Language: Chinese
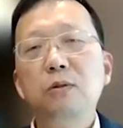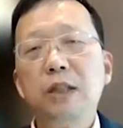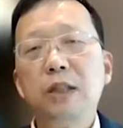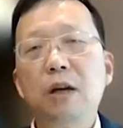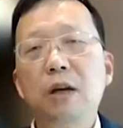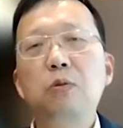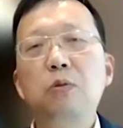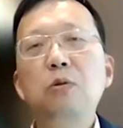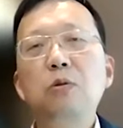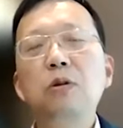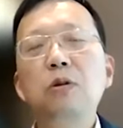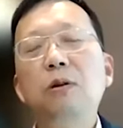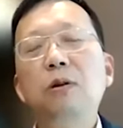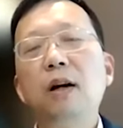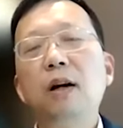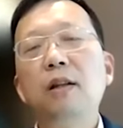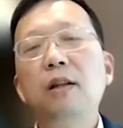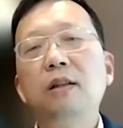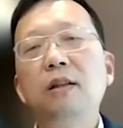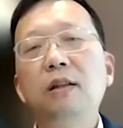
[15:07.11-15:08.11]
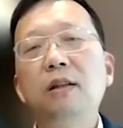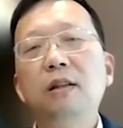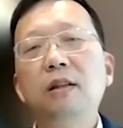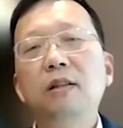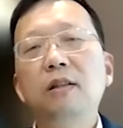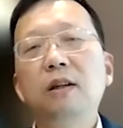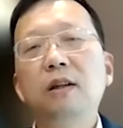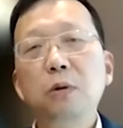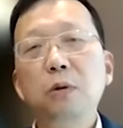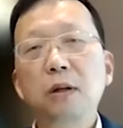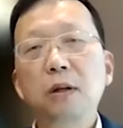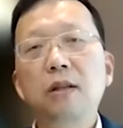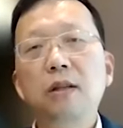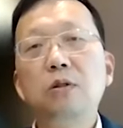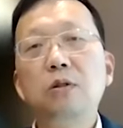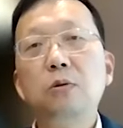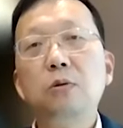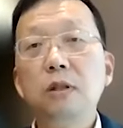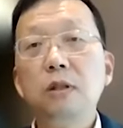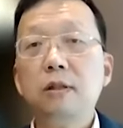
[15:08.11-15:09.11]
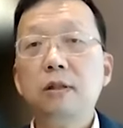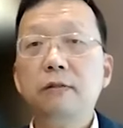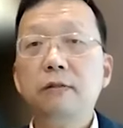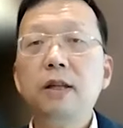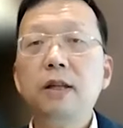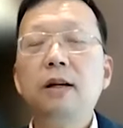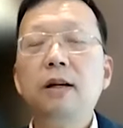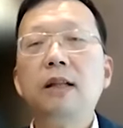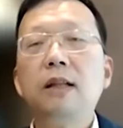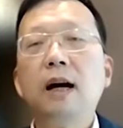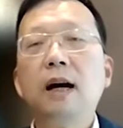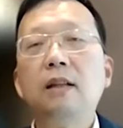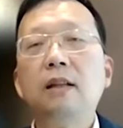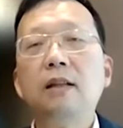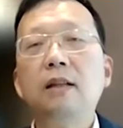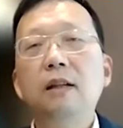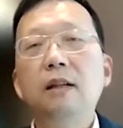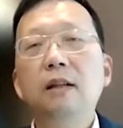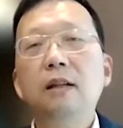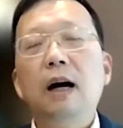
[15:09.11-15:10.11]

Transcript: 减弱的话呢，那对你的冲击是非常大的。